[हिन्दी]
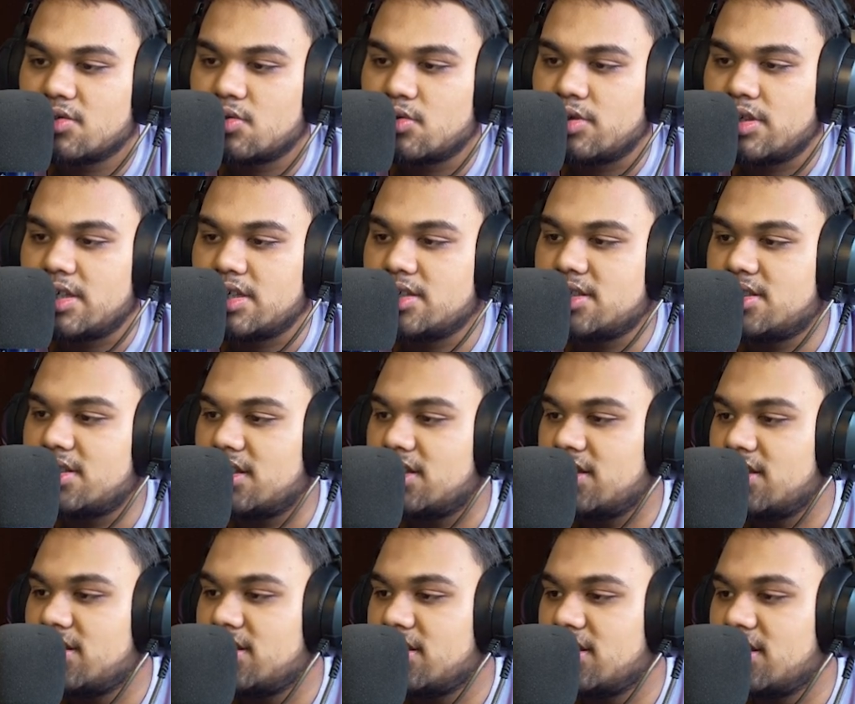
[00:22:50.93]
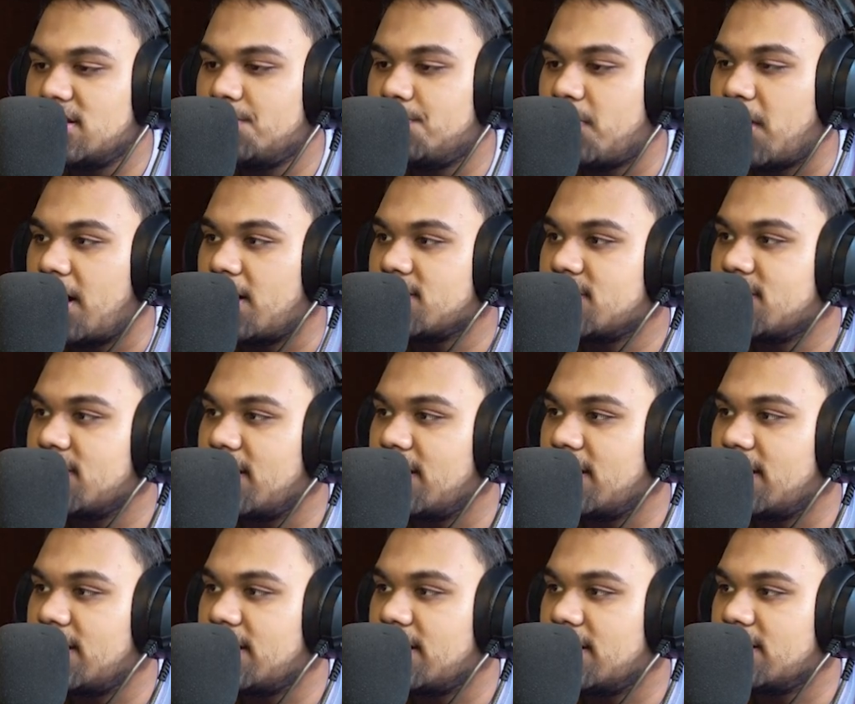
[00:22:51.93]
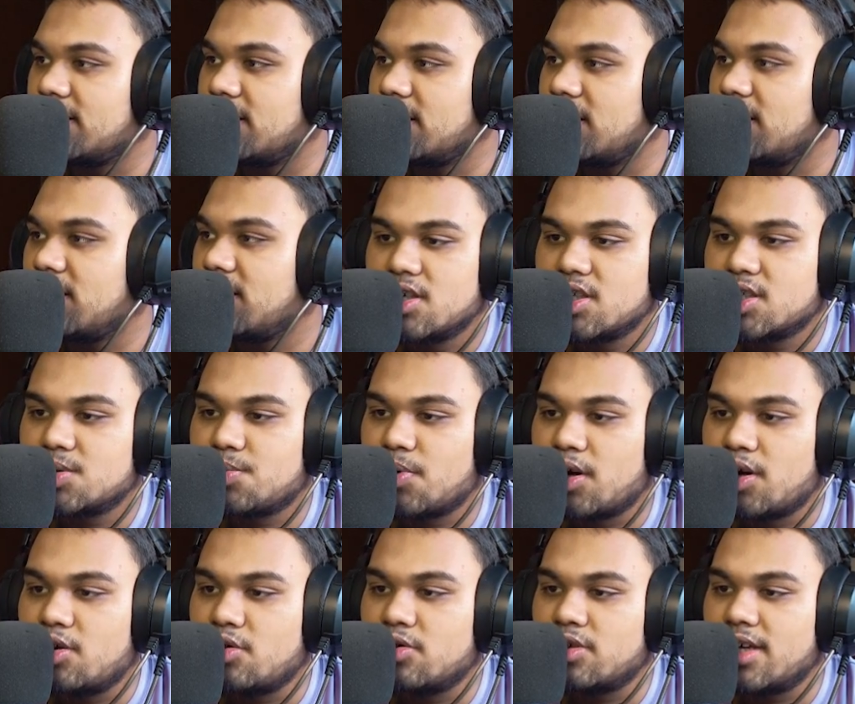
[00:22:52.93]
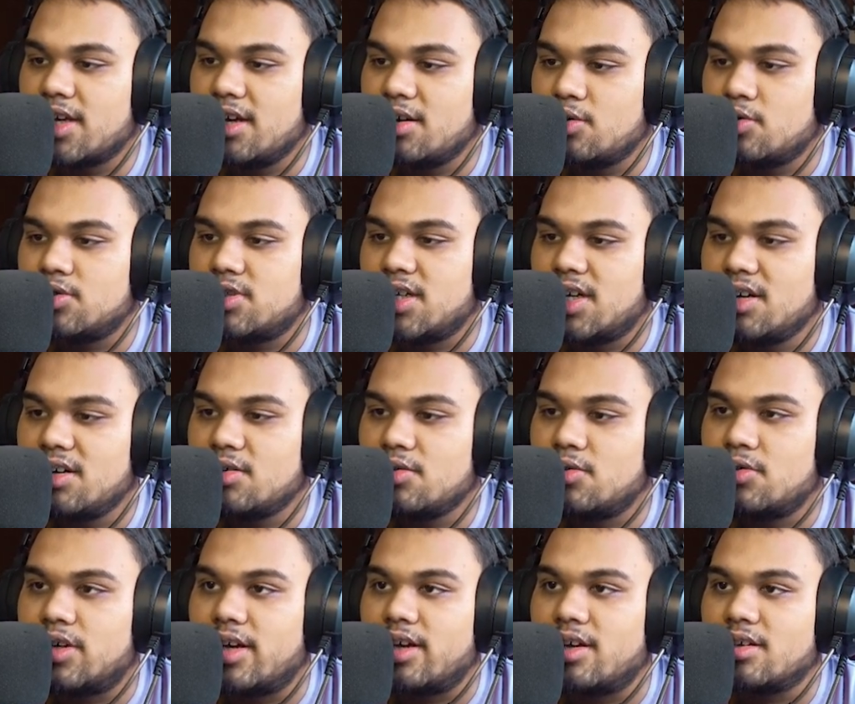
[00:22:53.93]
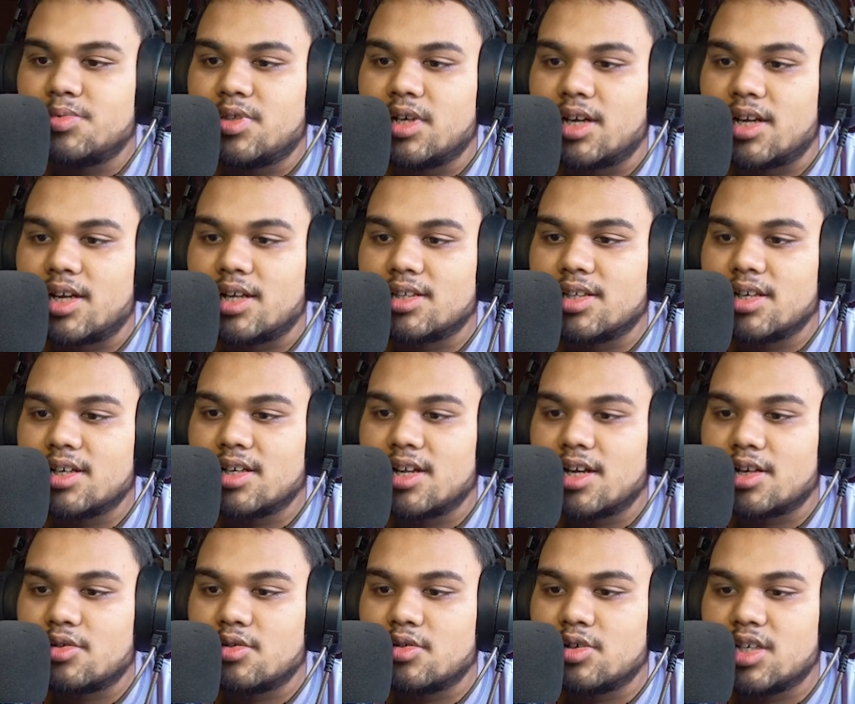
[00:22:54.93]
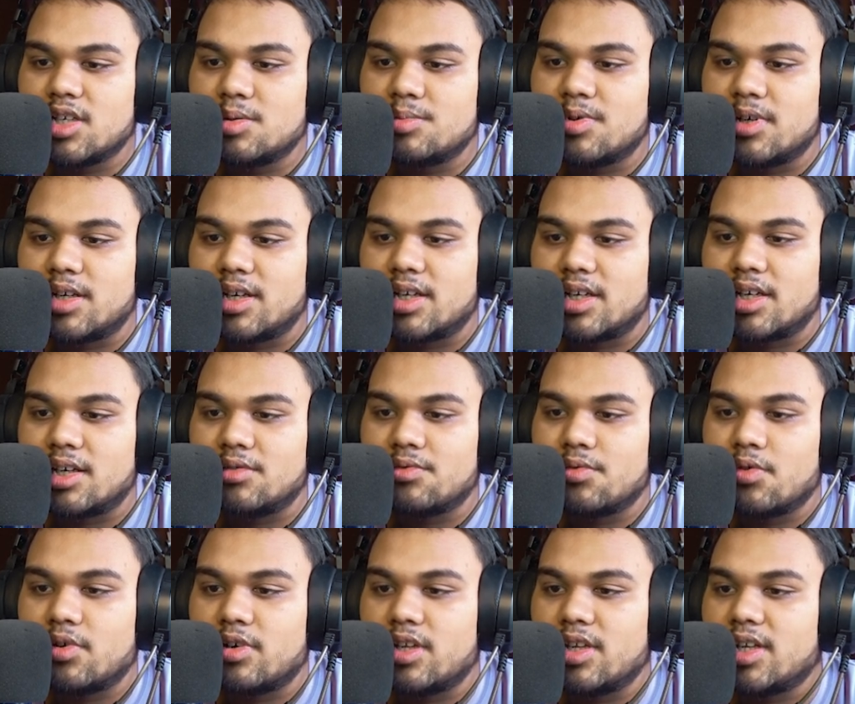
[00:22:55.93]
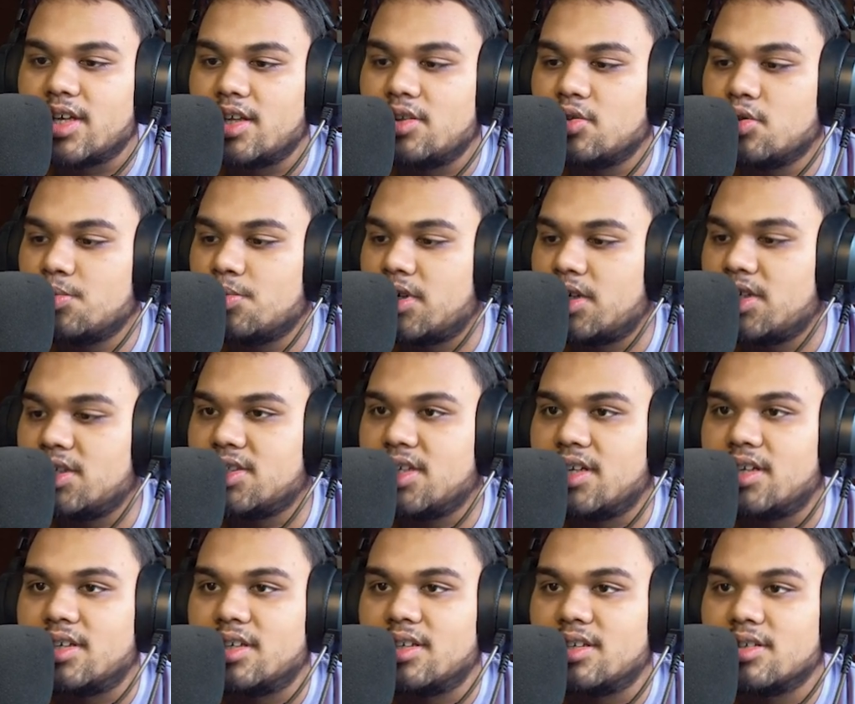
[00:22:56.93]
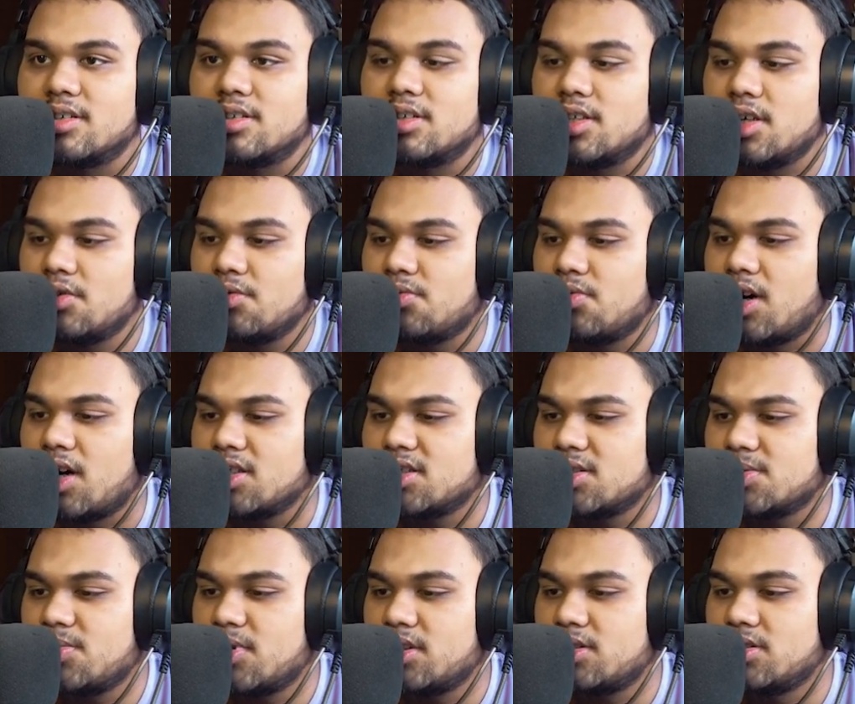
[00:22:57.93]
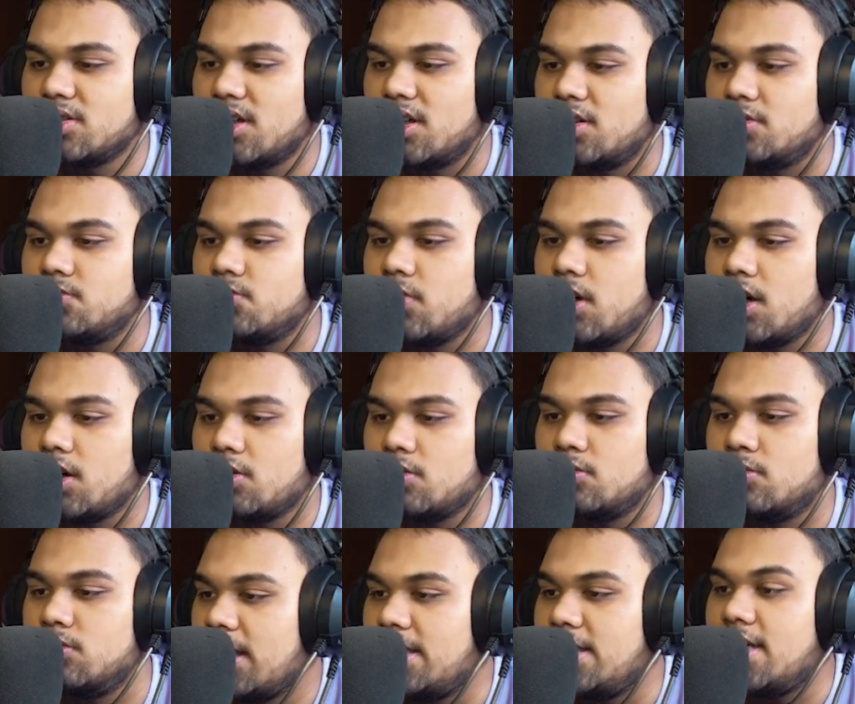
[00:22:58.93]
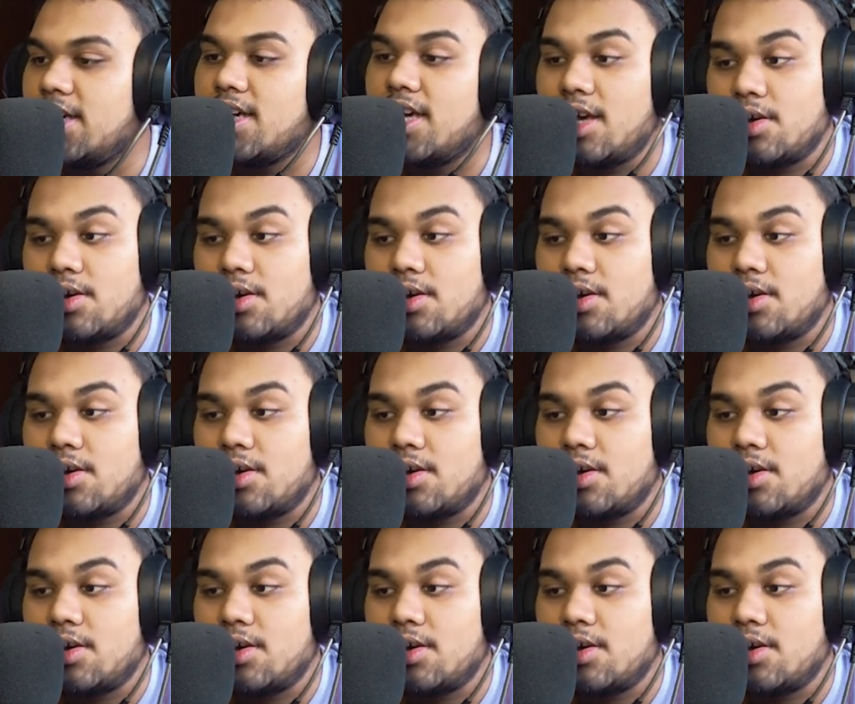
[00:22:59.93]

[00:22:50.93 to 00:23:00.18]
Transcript: तो ये जल्दी जल्दी पांच सेकंड के अंदर ही स्पॉइल हो गया हो जा हो गया धराधर नार्कोटिक बनेंगे 49 तो बन ही जाएंगे क्या फास्ट बन रहा है वाओ ये